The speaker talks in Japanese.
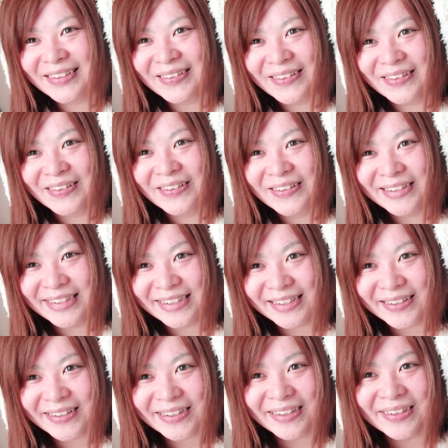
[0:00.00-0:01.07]
その普
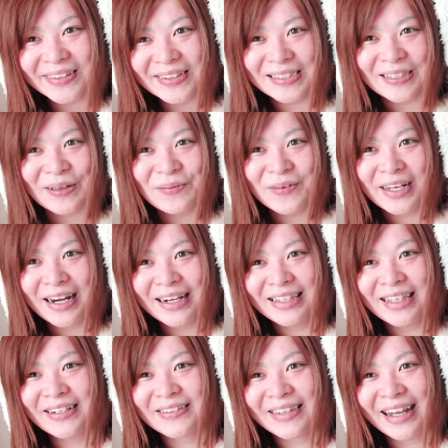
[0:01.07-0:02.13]
通の人として見られ
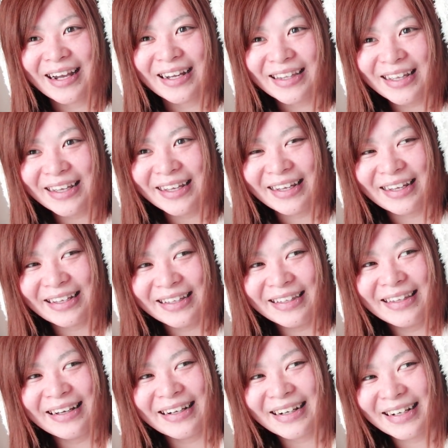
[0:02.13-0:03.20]
てる中で
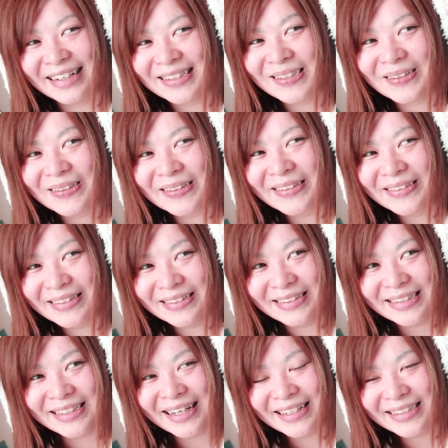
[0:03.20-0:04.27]
なんかそうい
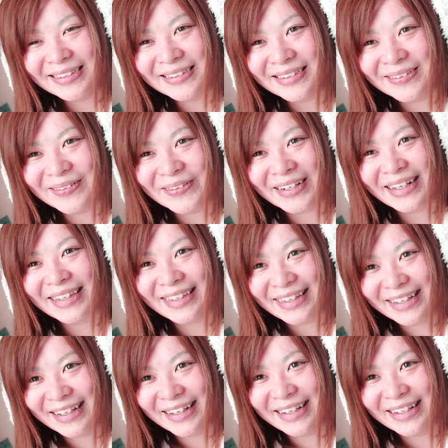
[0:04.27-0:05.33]
う30にもなっ
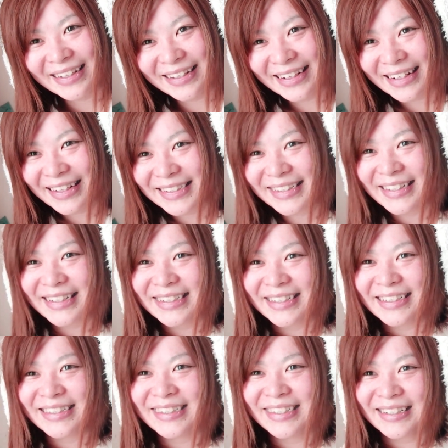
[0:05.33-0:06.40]
てなんか
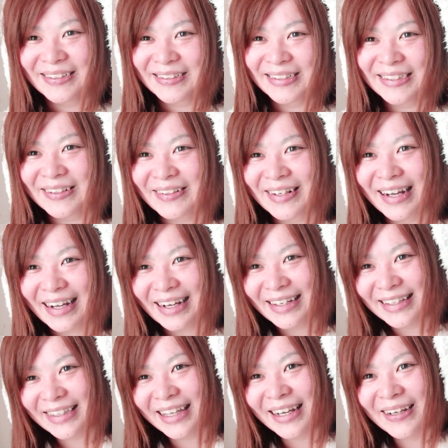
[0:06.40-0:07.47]
チャラチャラしてるそのなんか
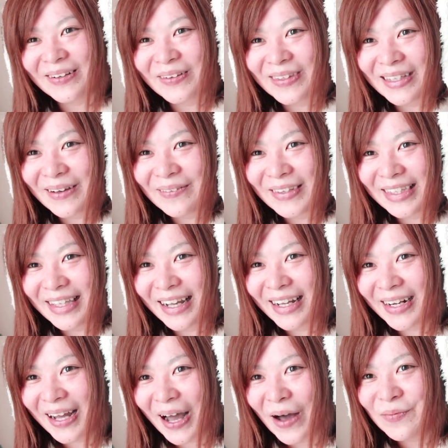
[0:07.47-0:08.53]
痛い女みた
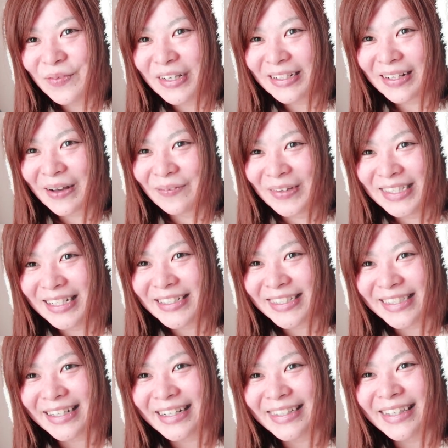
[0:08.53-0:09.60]
いなアピールがめちゃく
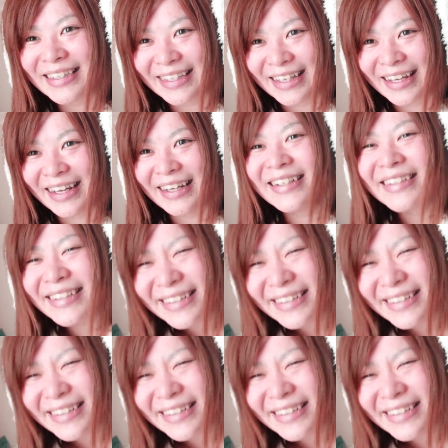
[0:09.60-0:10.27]
ちゃされてて